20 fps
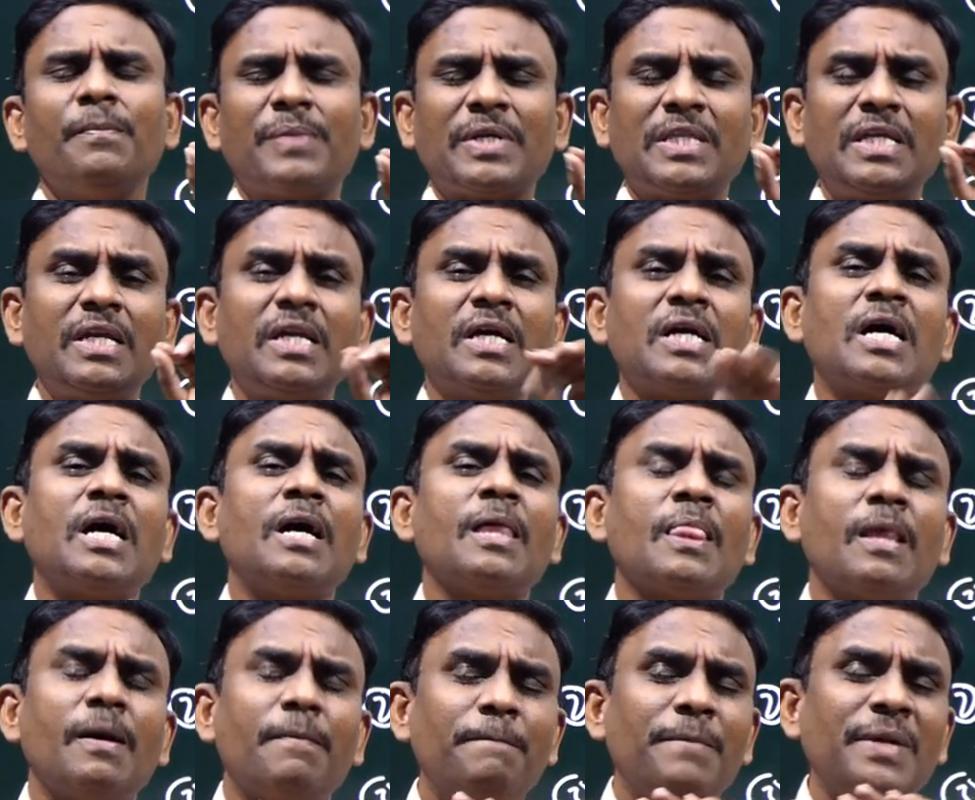ప్రధానంగా
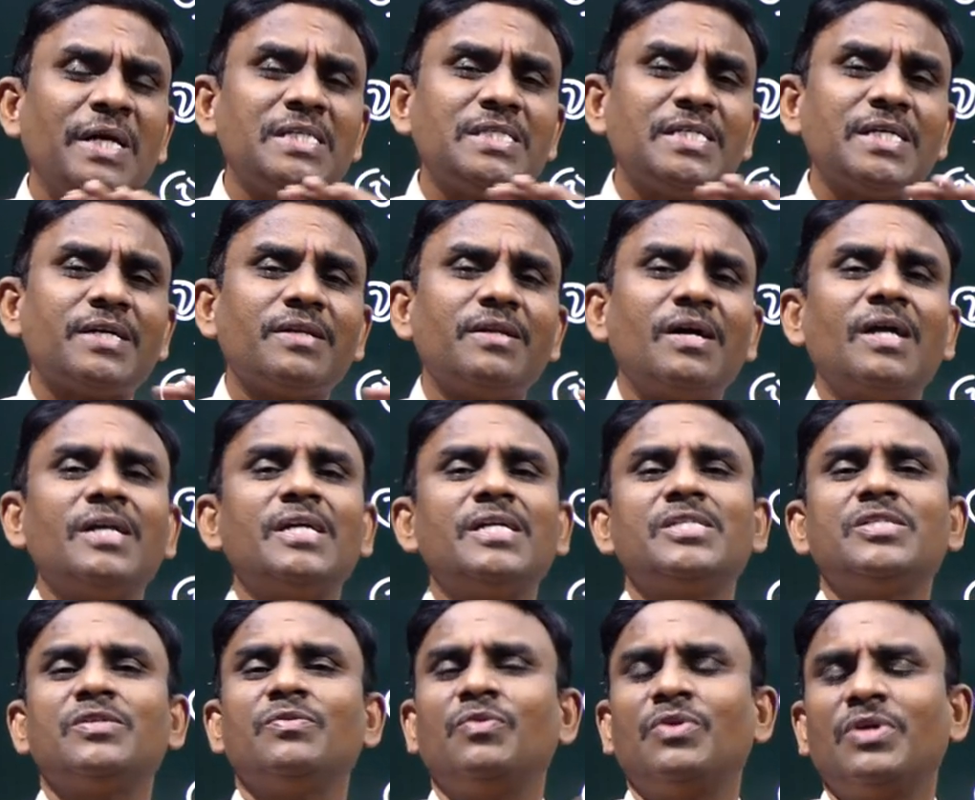బేసిక్
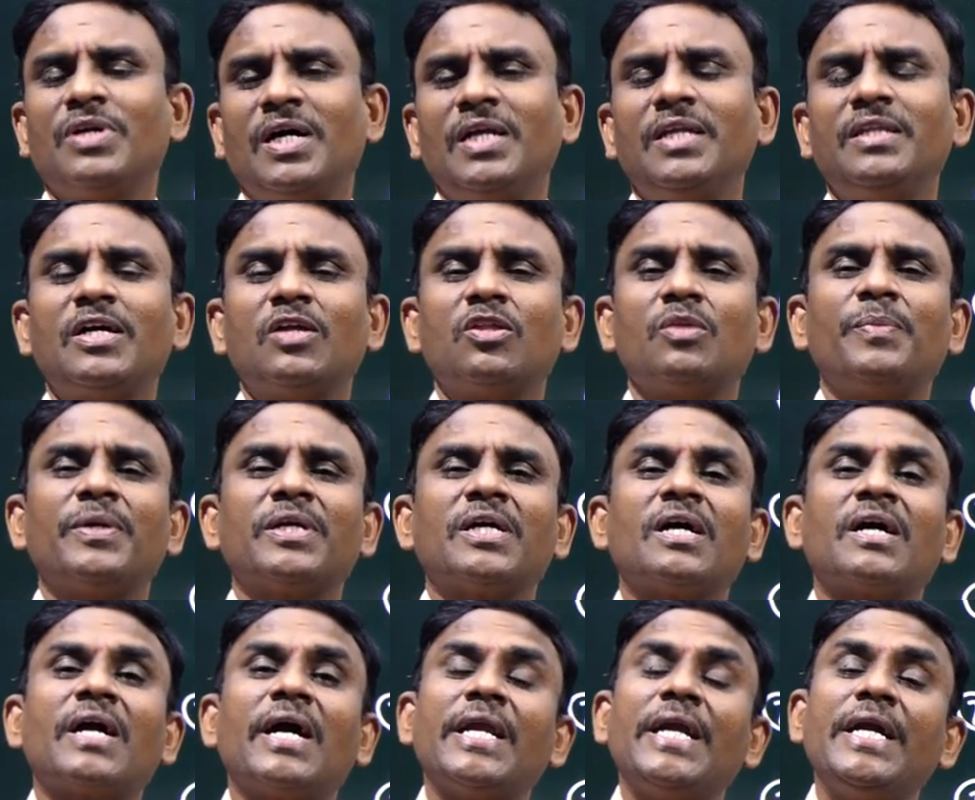నాలెడ్జ్ ఉండాలి
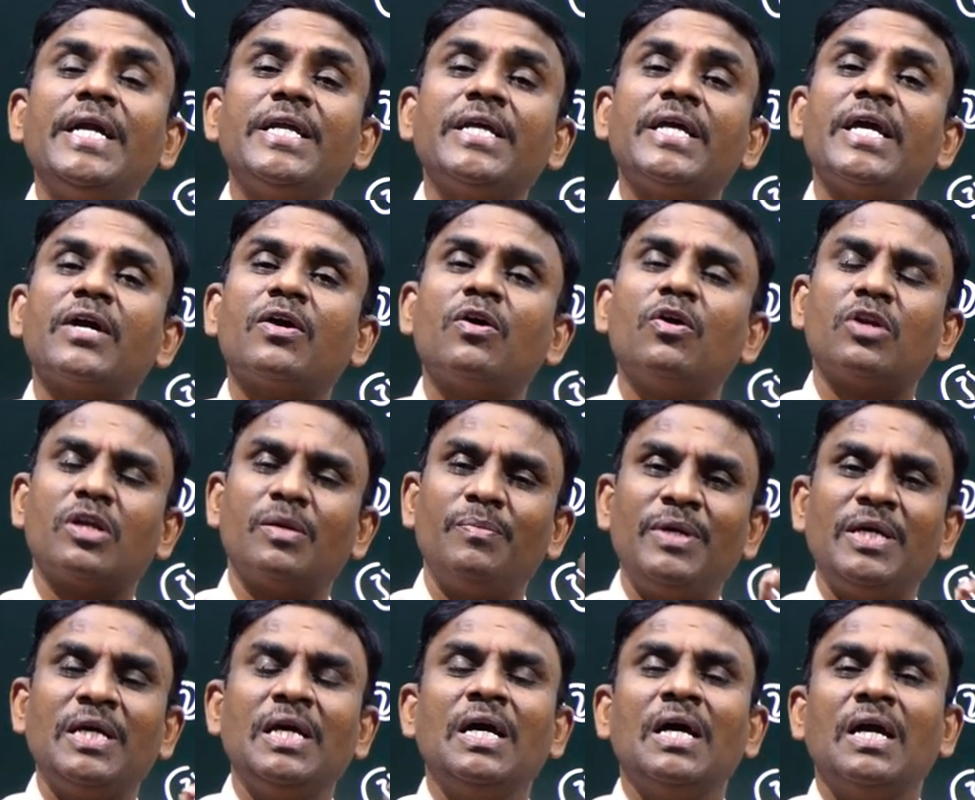దాంతోపాటుగా కరెంట్
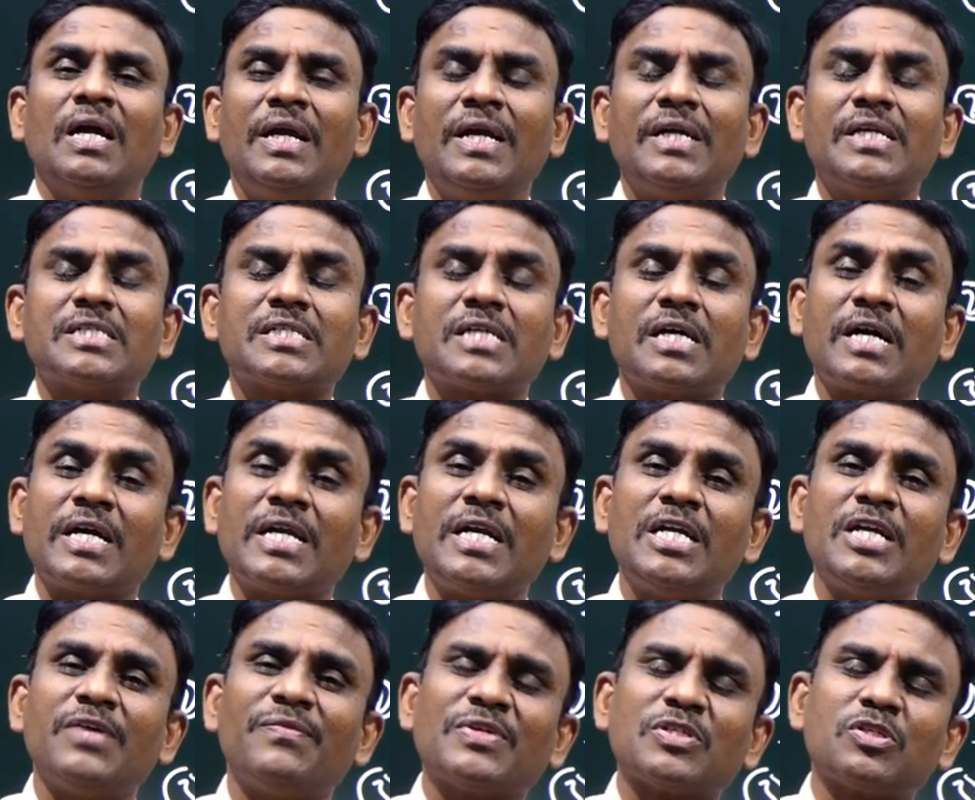ఎకానమీ లేటెస్ట్గా
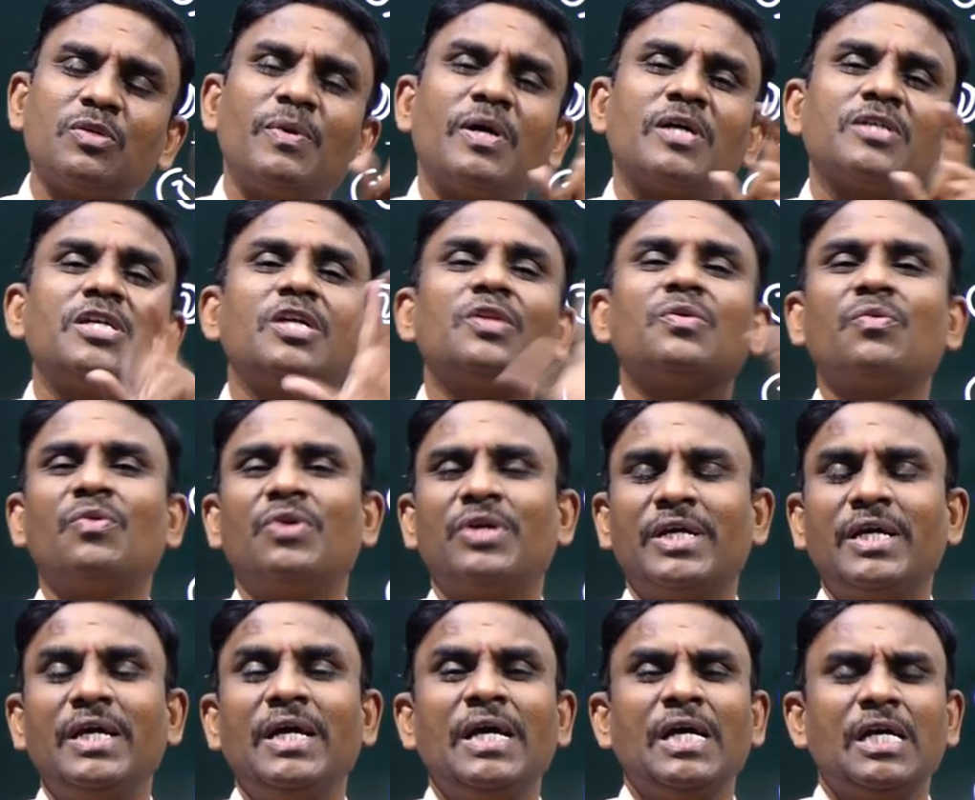కరెంట్ అఫైర్స్లో బాగా
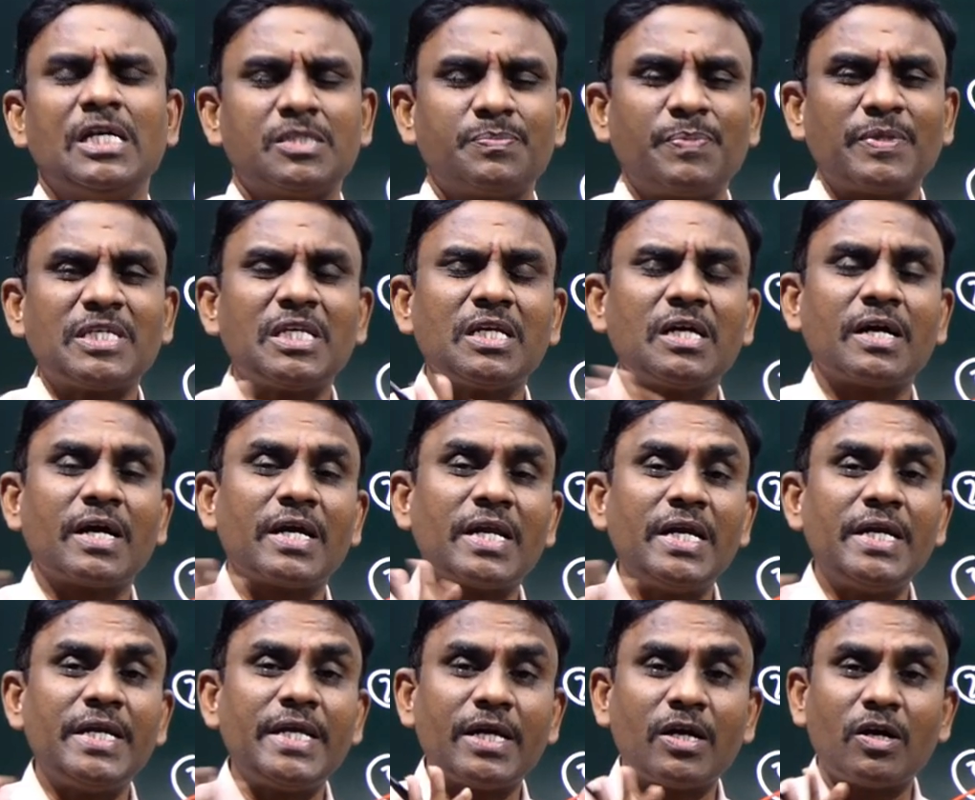చదువుకోండి స్పెషల్గా
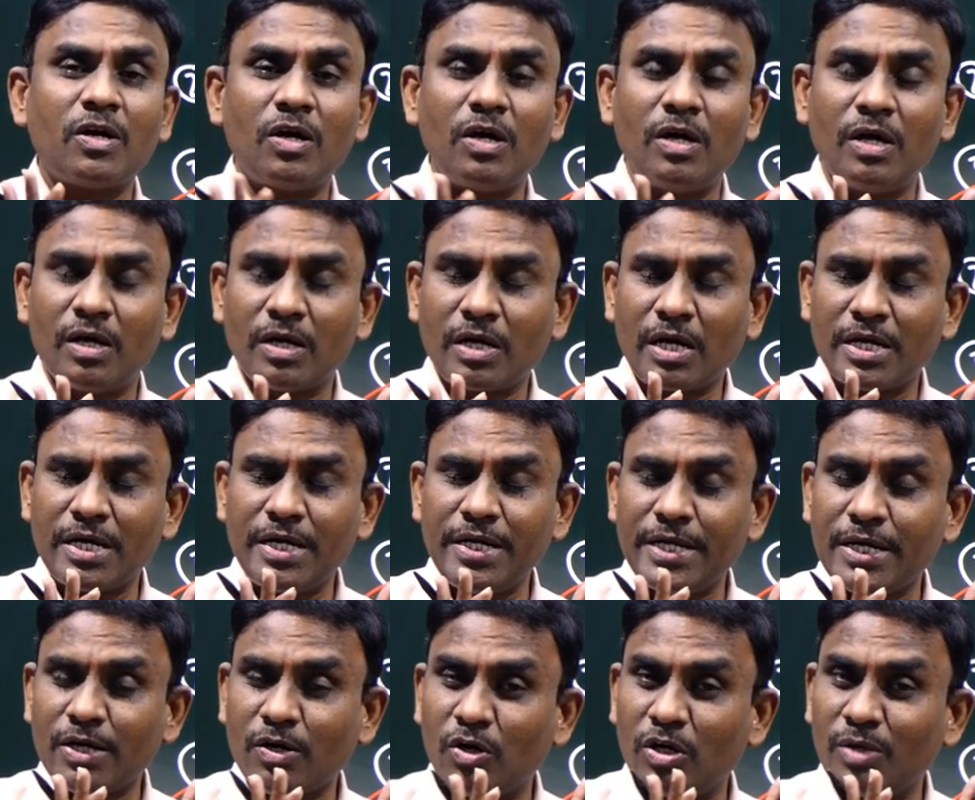కరెంట్ ఎక్క
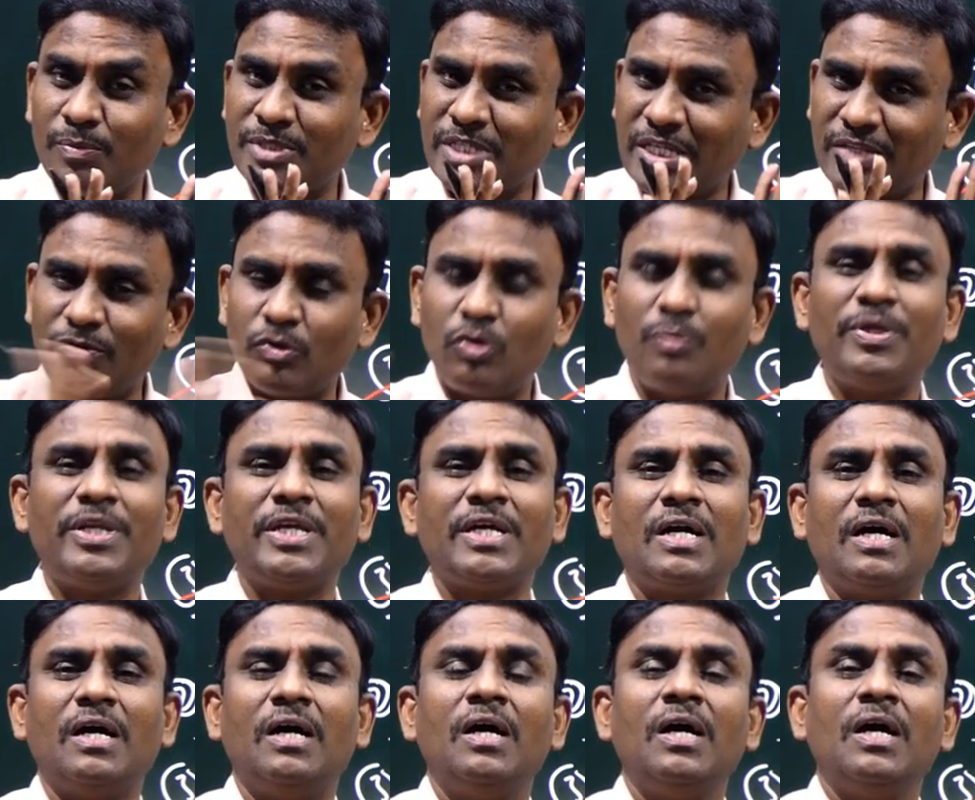కరెంట్ ఎకానమీ చదవద్దు మీరు
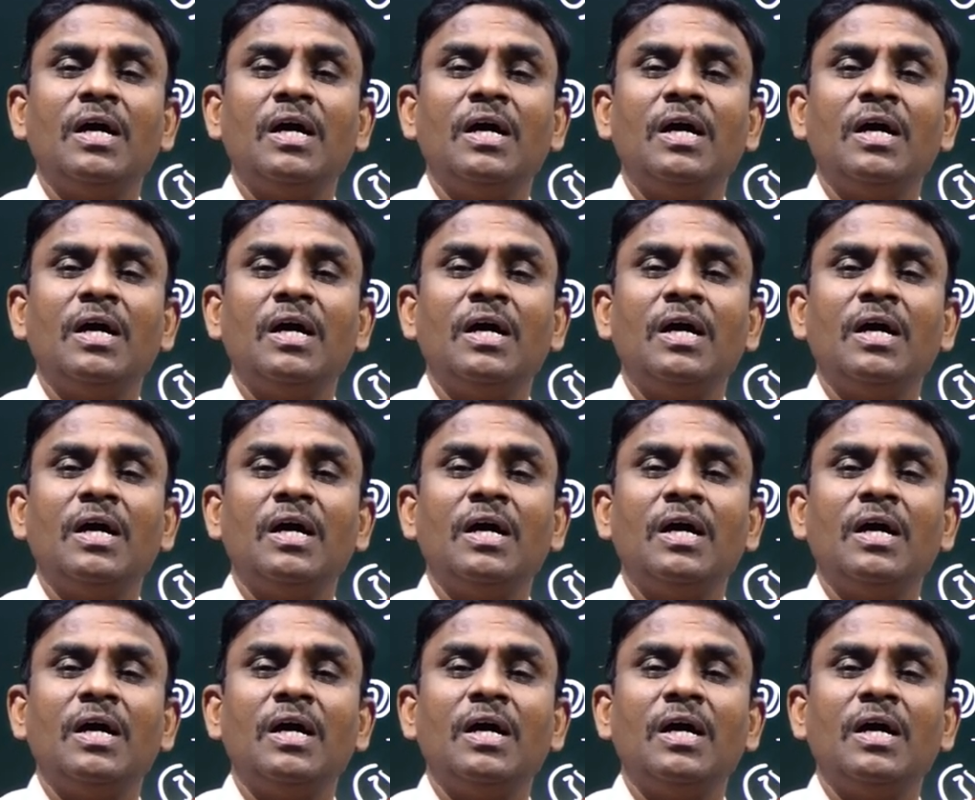ఇంకా